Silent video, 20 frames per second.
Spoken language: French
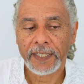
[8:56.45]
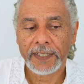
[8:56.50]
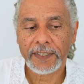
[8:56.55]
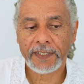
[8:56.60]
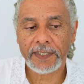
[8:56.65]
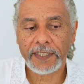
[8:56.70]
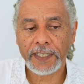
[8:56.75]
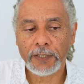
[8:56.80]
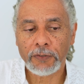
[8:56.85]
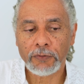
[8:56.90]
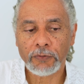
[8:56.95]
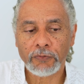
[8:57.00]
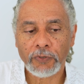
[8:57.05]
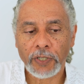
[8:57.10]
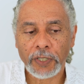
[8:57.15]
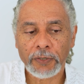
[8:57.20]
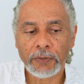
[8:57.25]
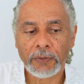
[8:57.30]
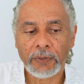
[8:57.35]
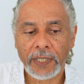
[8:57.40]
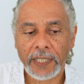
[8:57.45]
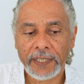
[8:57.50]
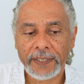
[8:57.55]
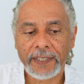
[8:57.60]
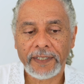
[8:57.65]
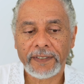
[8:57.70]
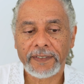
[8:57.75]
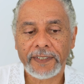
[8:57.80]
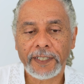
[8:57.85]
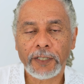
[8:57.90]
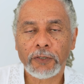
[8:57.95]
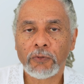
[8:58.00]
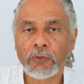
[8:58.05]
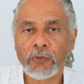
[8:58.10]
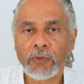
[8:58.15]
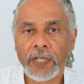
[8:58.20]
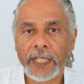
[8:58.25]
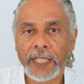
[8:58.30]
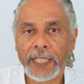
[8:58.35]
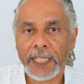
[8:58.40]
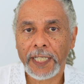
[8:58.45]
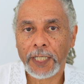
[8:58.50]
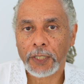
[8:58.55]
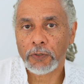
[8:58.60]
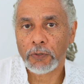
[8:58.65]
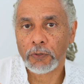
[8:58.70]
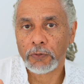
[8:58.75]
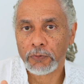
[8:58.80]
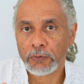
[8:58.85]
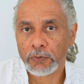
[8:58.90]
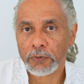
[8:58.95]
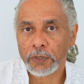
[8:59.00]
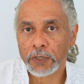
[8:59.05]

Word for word: Si nous voyons l'année s'écouler et que nous